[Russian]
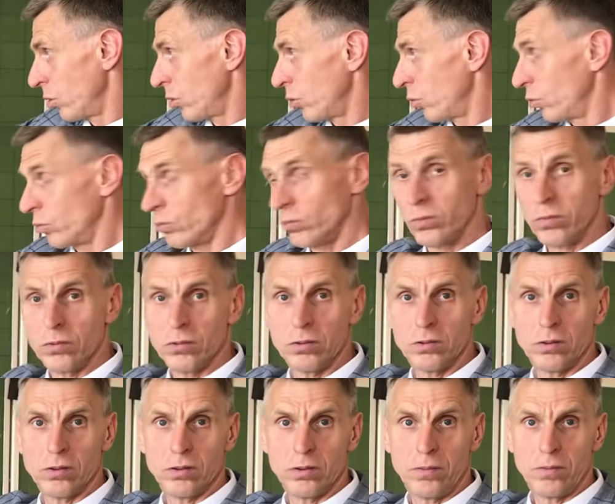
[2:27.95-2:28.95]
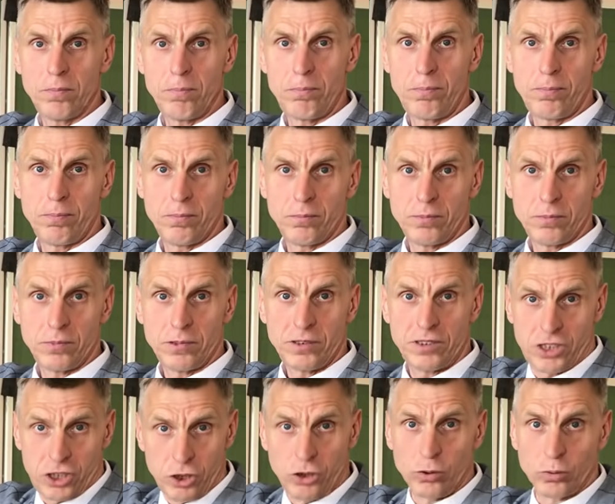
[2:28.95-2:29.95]
ну,
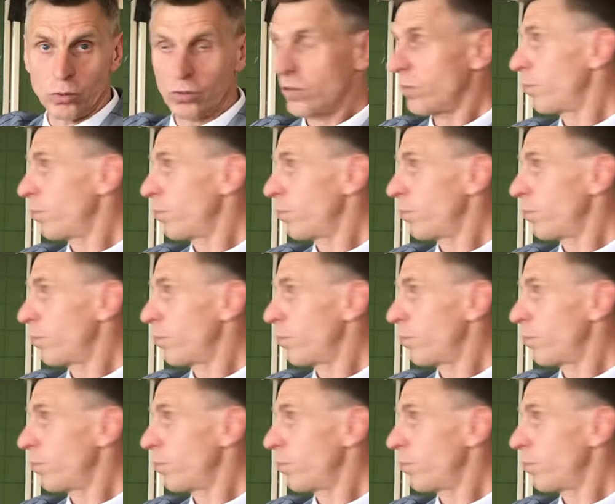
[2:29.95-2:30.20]
синус